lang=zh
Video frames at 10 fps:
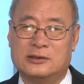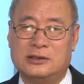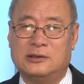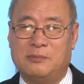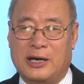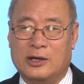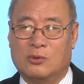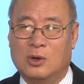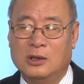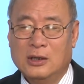其实美
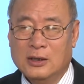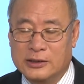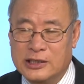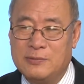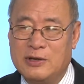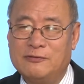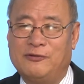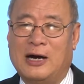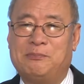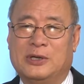国移民
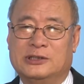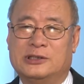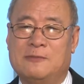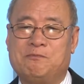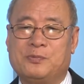法本身，